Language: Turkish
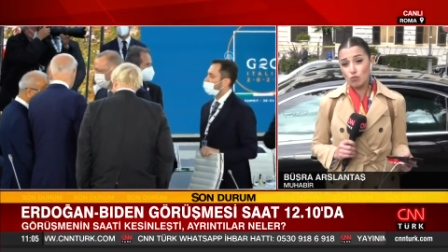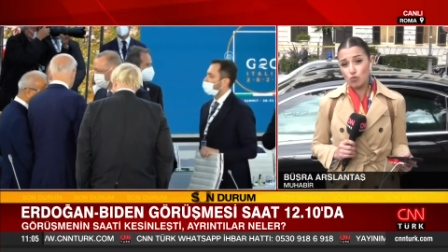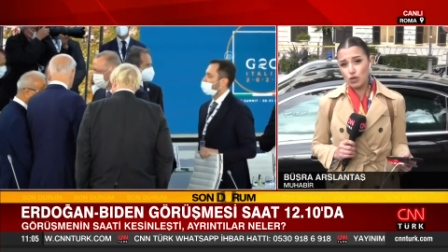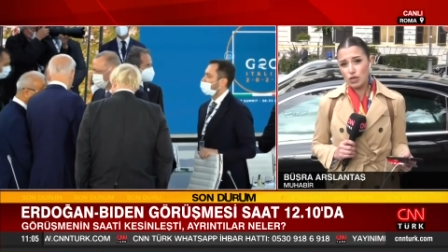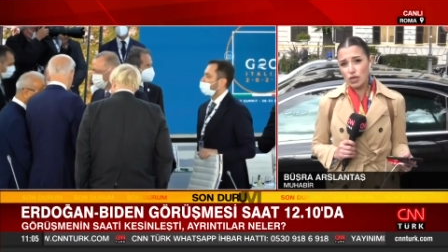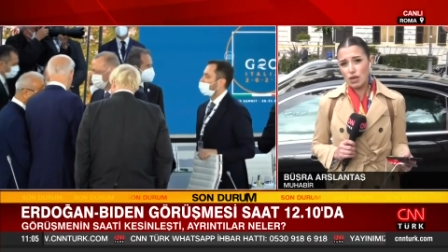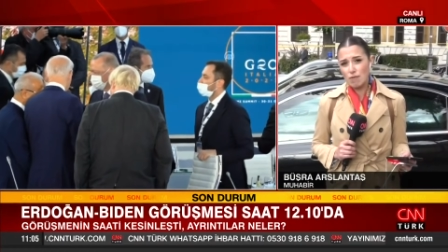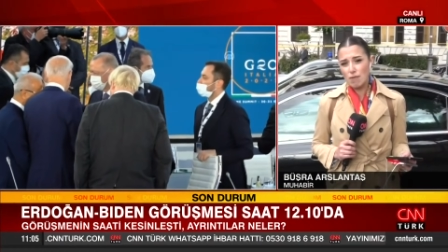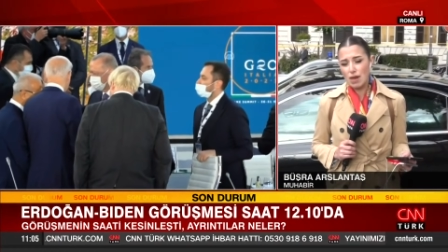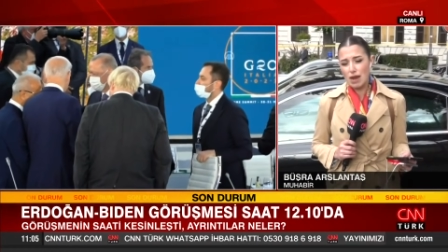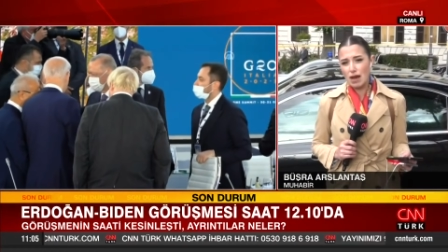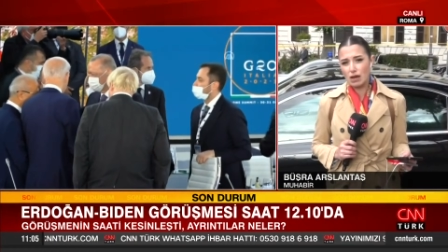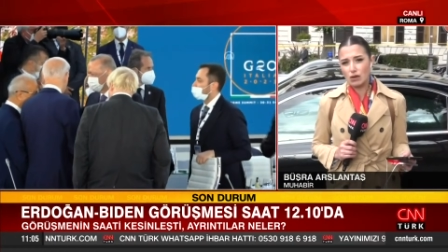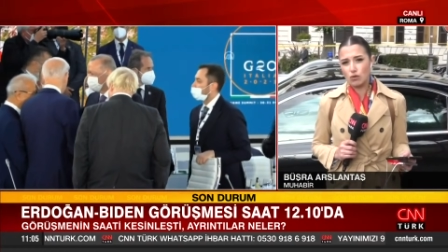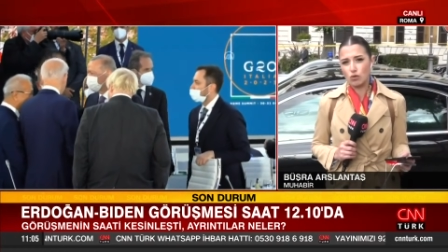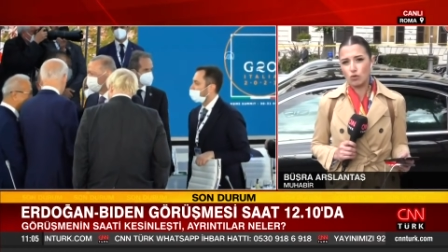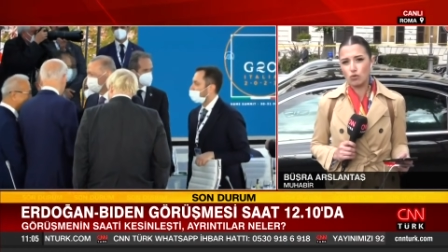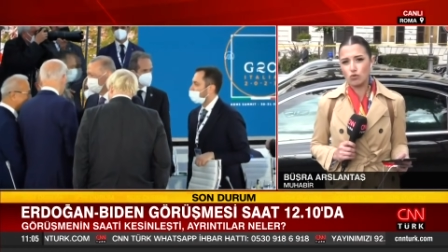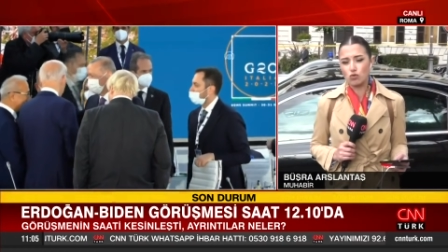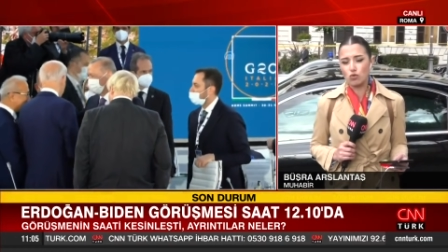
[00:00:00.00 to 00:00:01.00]
Bu yine
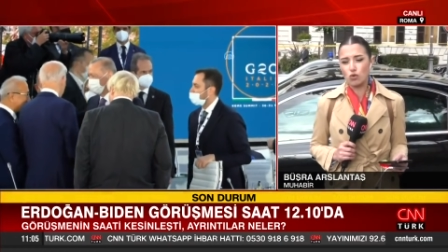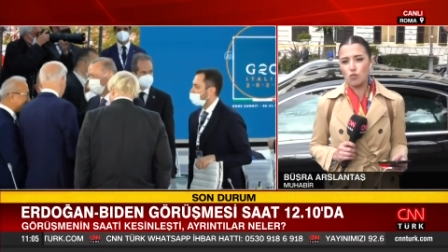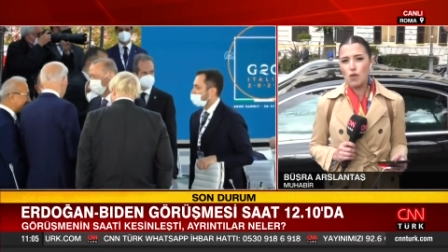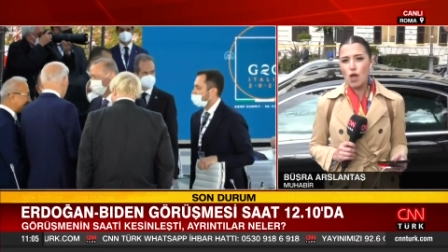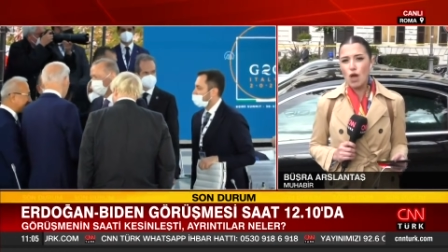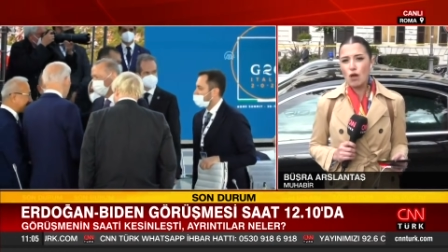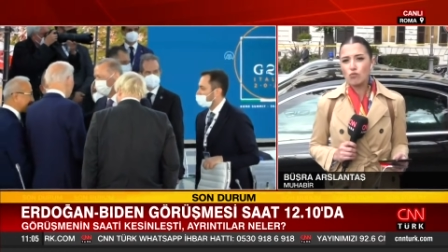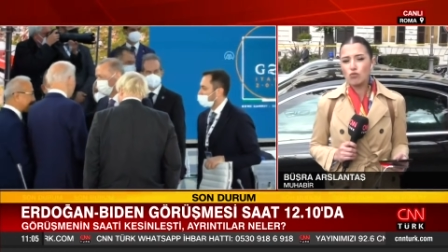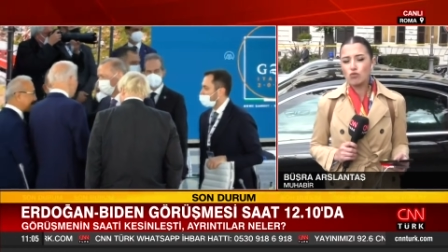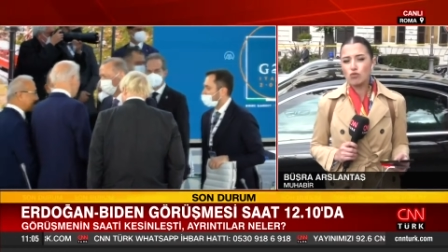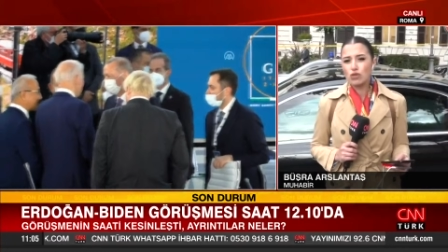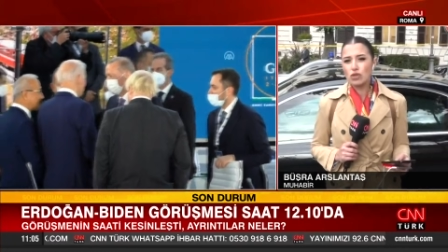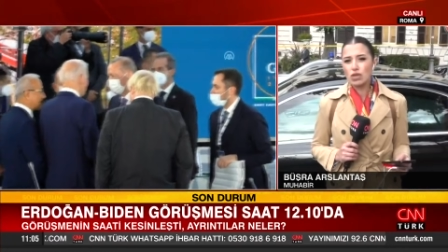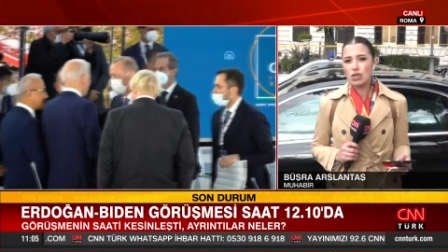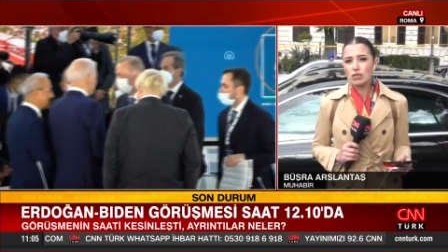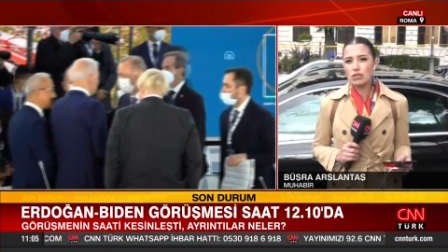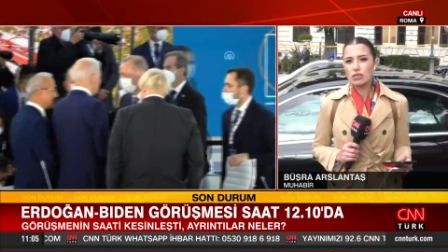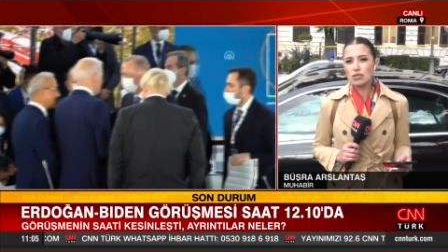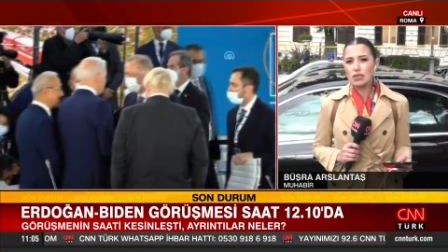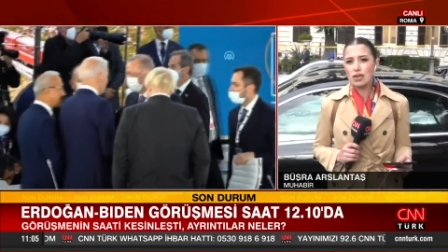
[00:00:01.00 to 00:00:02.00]
merak konusu. Bunun
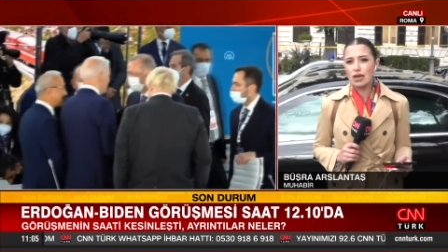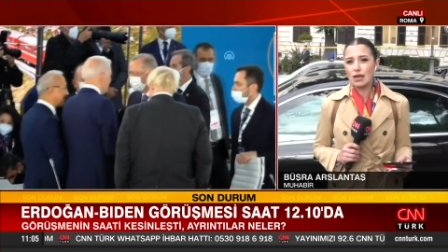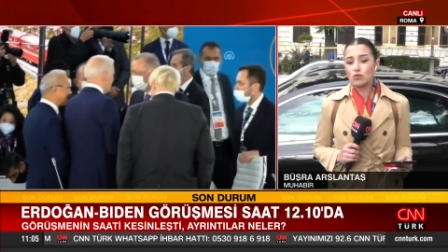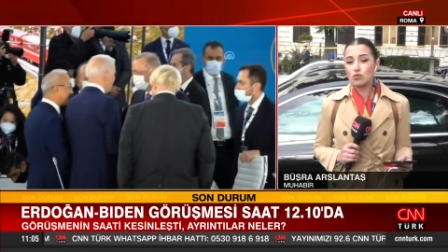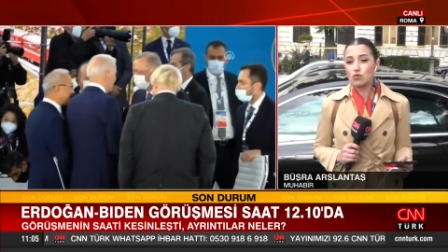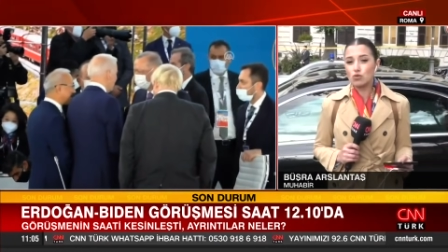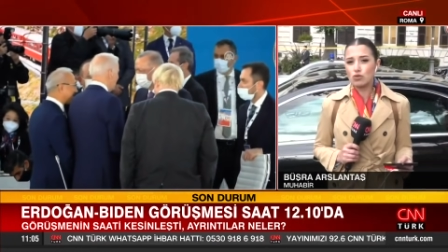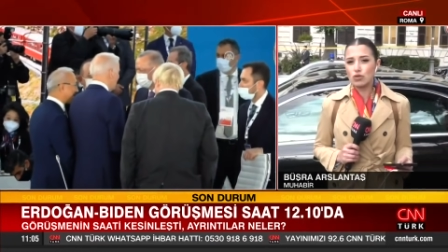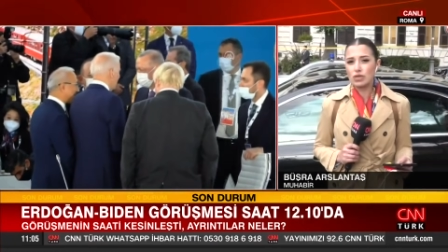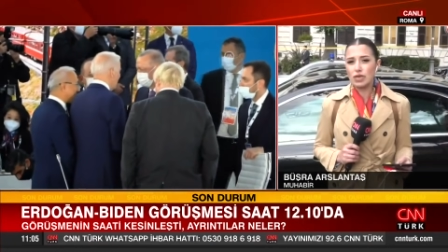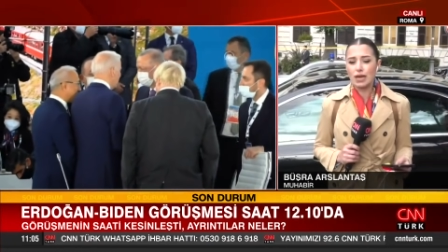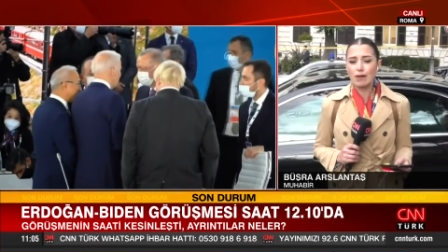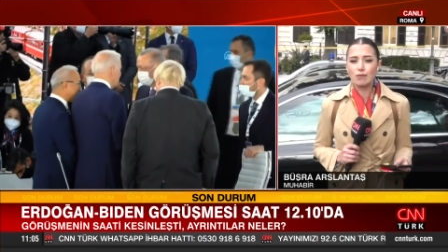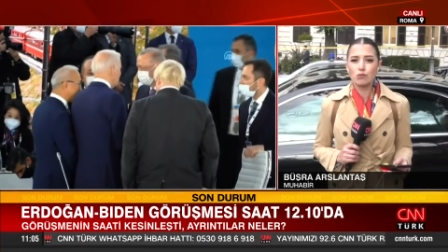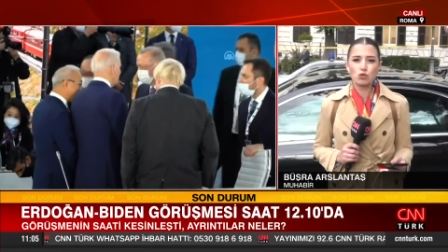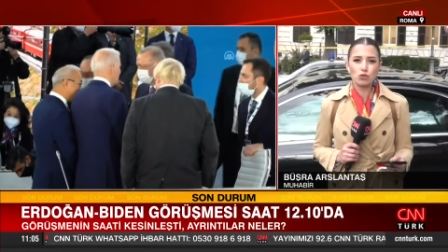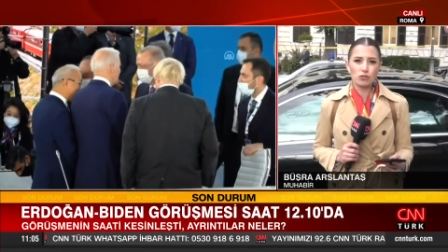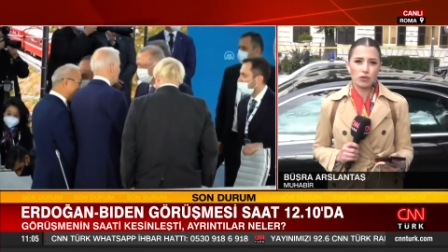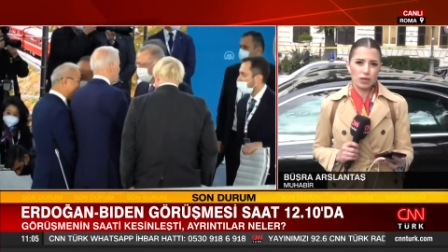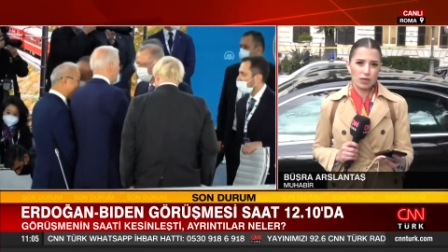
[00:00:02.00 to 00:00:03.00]
yanı sıra Türkiye
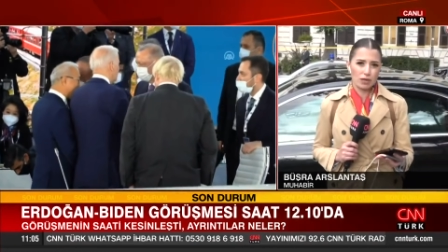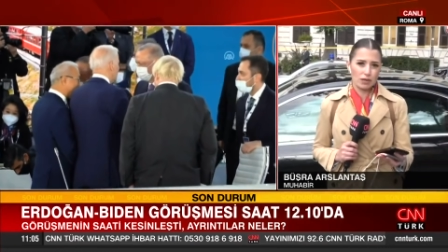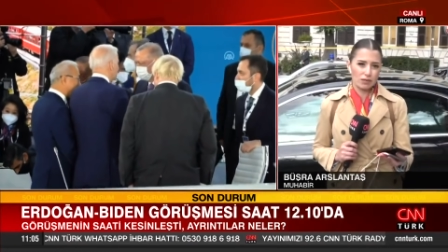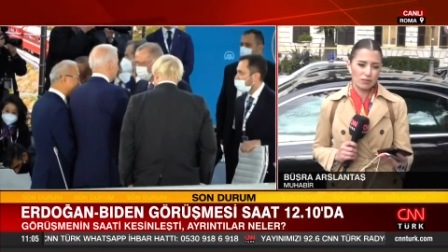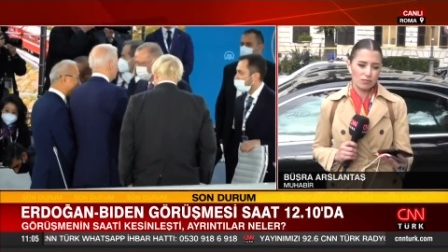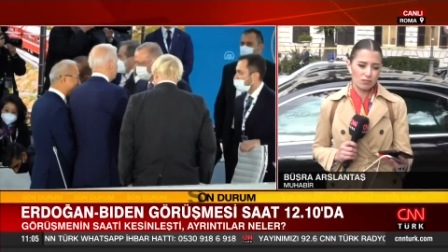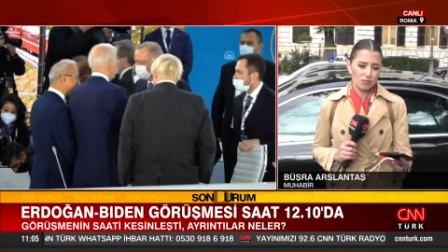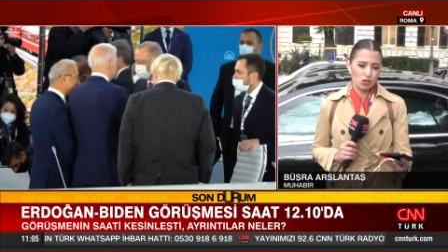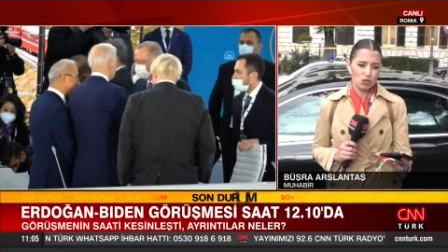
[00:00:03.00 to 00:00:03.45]
e,